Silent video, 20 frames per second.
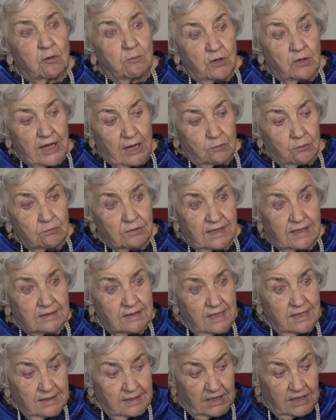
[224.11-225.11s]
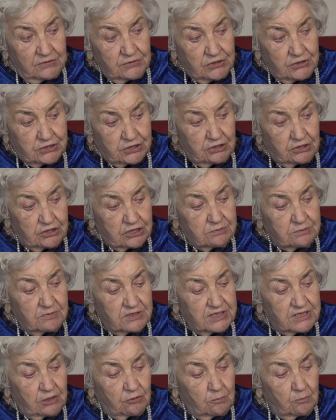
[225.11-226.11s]
bo akurat graniczyliśmy
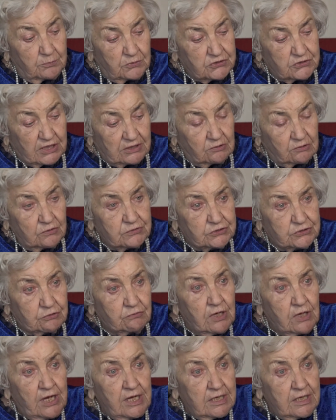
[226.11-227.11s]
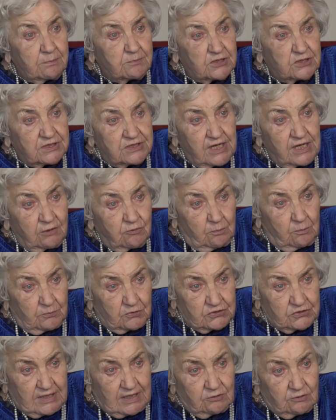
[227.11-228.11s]
z jego posiadłością i przez jego
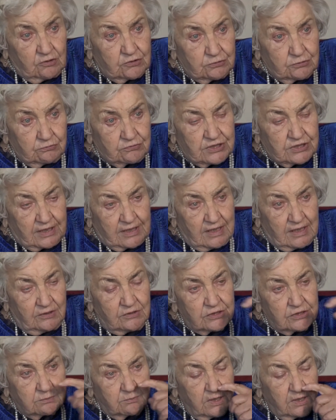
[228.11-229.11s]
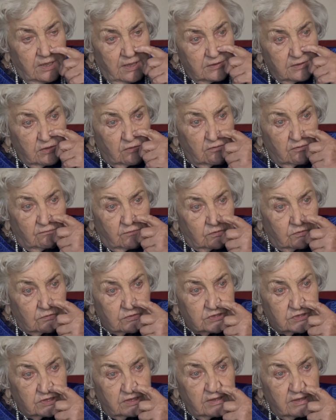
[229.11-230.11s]
posiadłość uciekaliśmy, tego
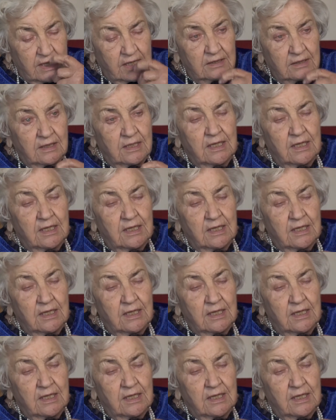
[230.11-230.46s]
Woloszyna.